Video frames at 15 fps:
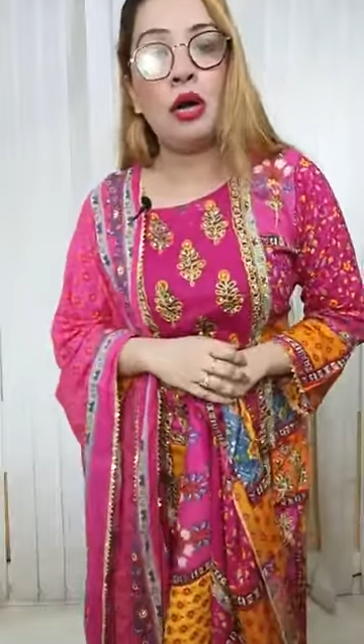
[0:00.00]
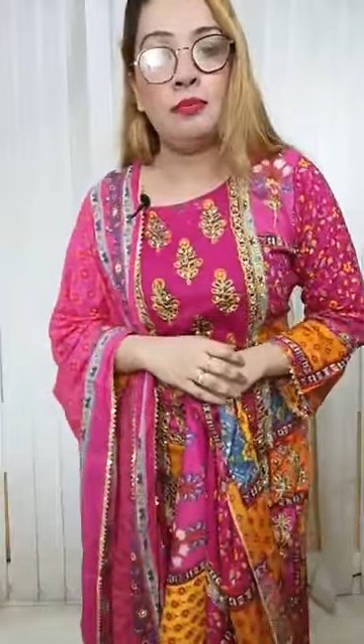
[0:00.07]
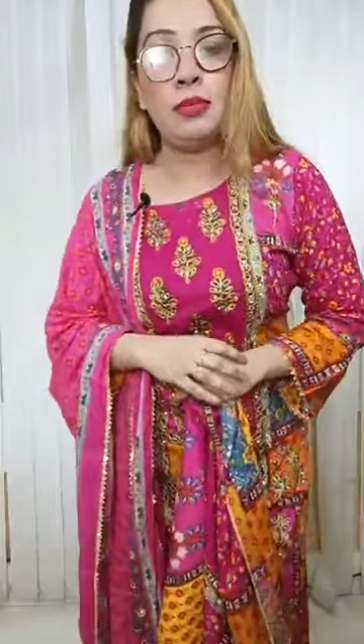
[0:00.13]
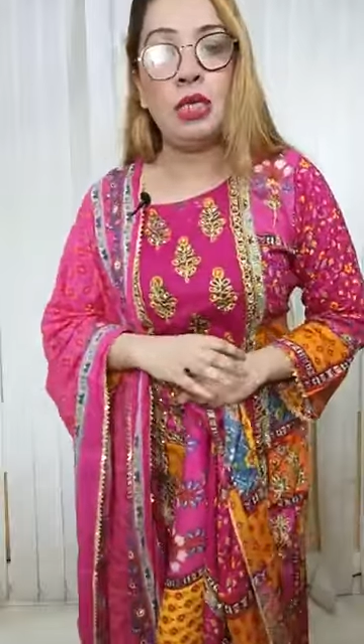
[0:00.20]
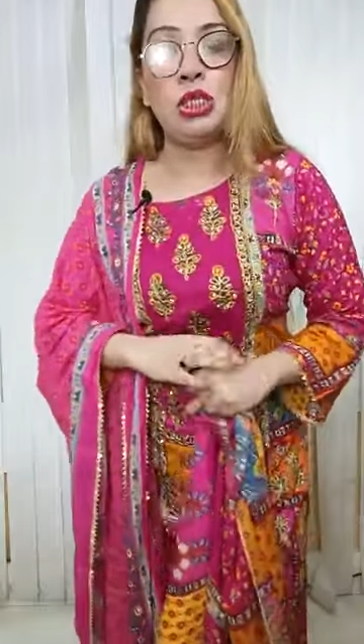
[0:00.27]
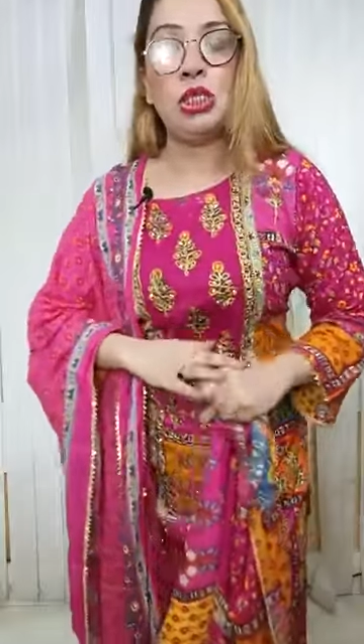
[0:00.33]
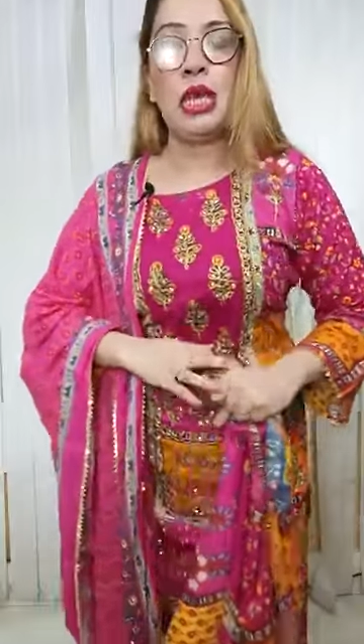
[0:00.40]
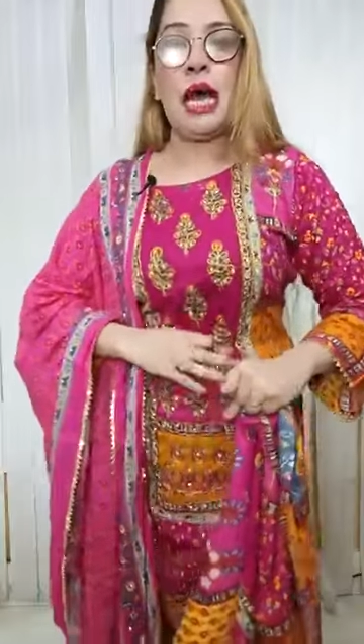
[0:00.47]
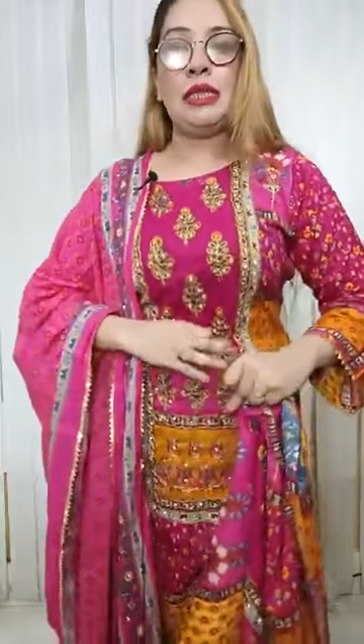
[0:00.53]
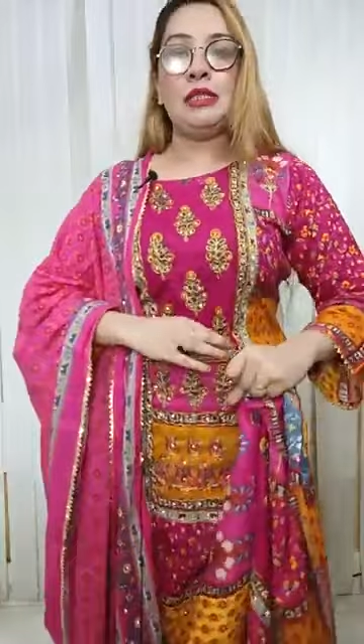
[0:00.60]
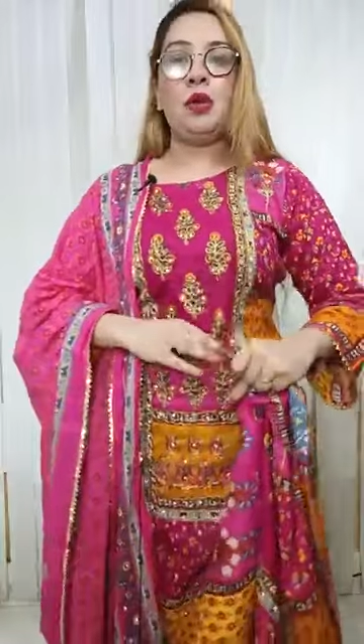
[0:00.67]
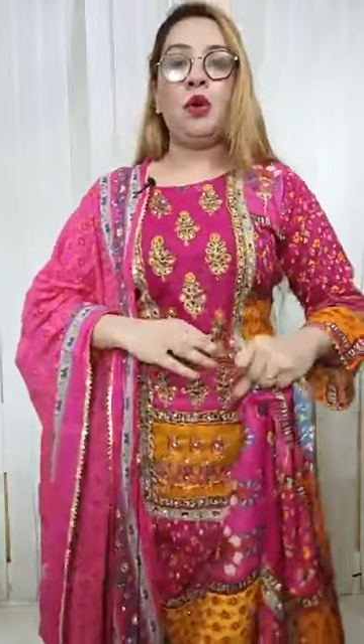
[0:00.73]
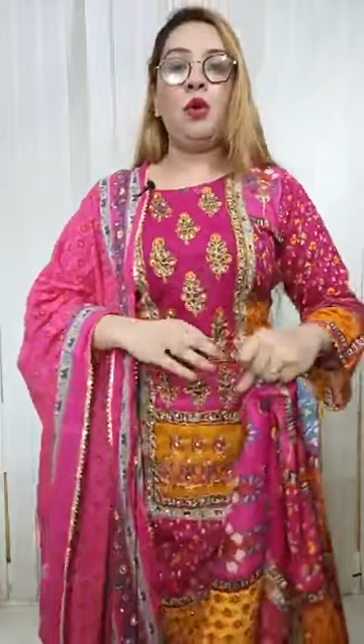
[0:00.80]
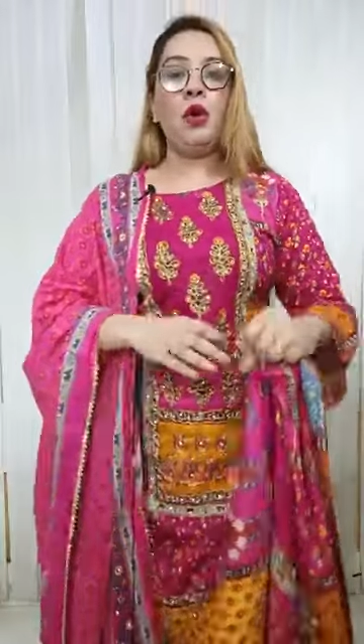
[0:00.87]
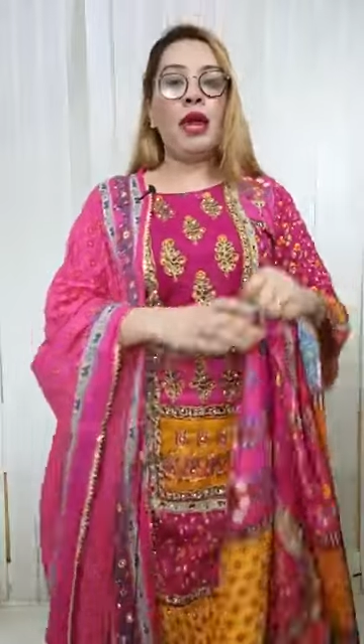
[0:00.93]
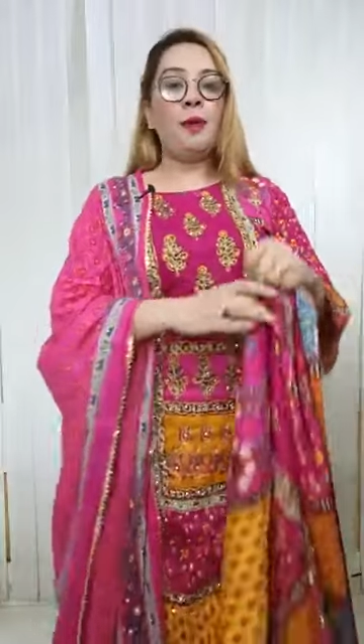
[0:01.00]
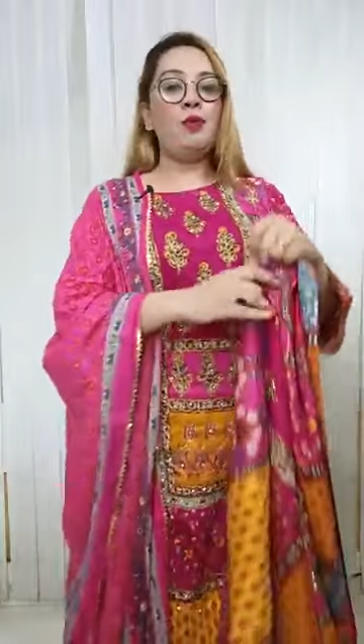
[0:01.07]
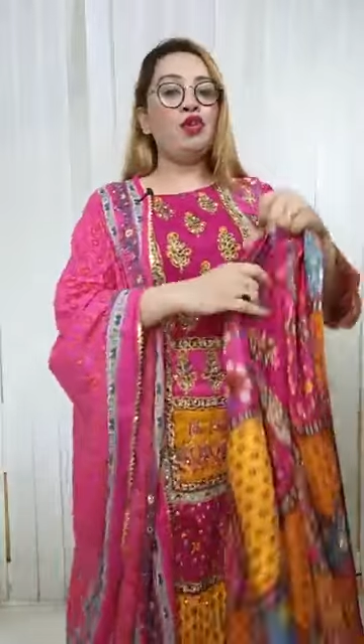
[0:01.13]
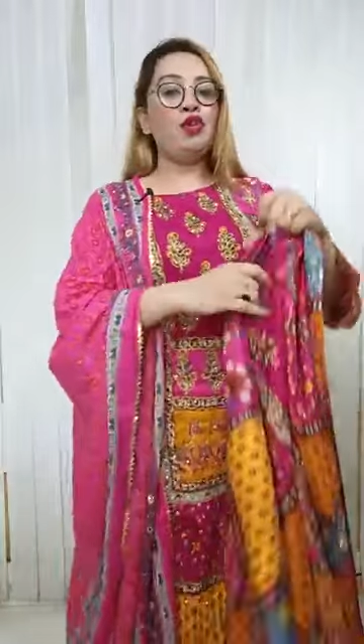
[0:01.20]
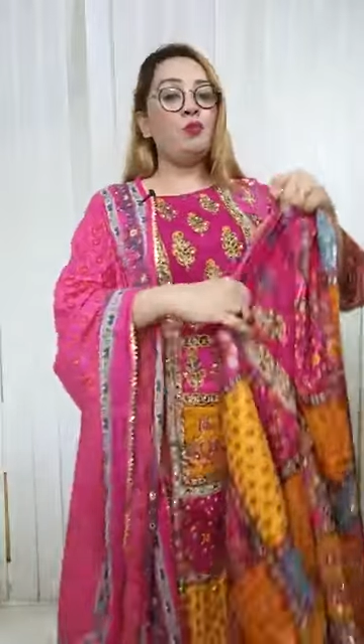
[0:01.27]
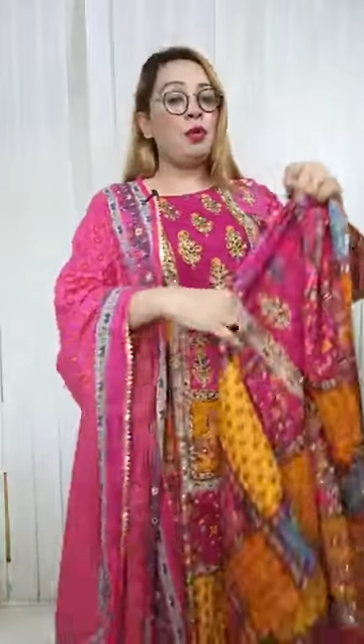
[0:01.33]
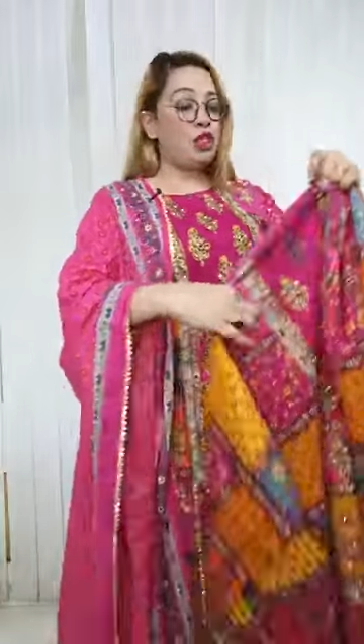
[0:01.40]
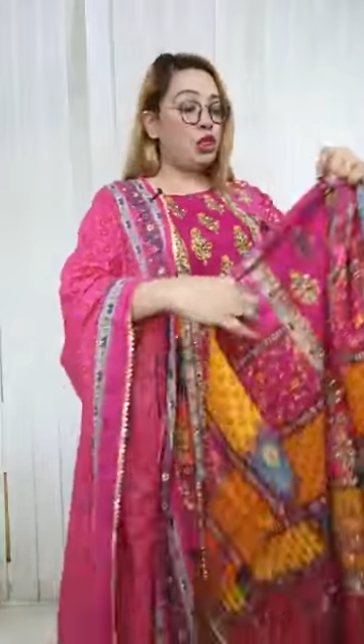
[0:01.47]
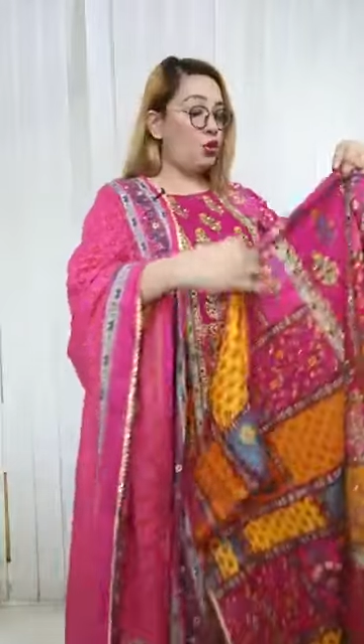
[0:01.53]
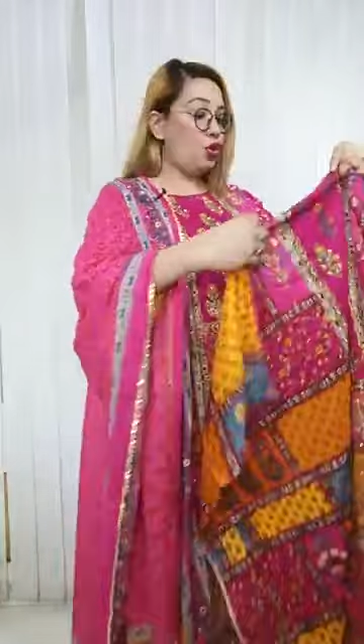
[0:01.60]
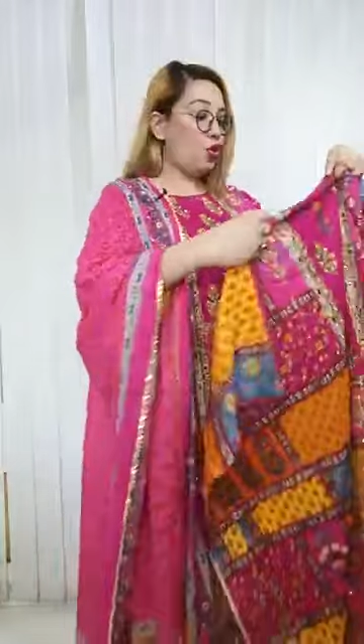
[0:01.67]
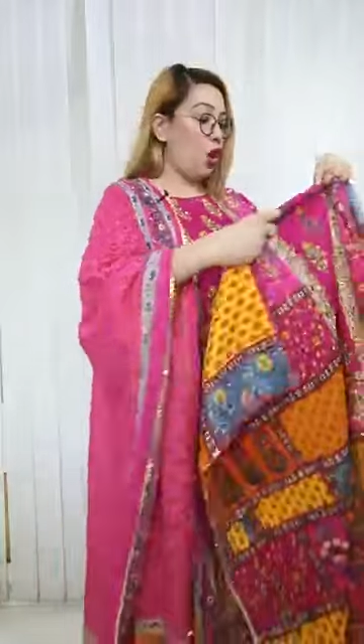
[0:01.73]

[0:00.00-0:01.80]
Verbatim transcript: কম্বিনেশন আছে ওকে আপু একটু বেশি করে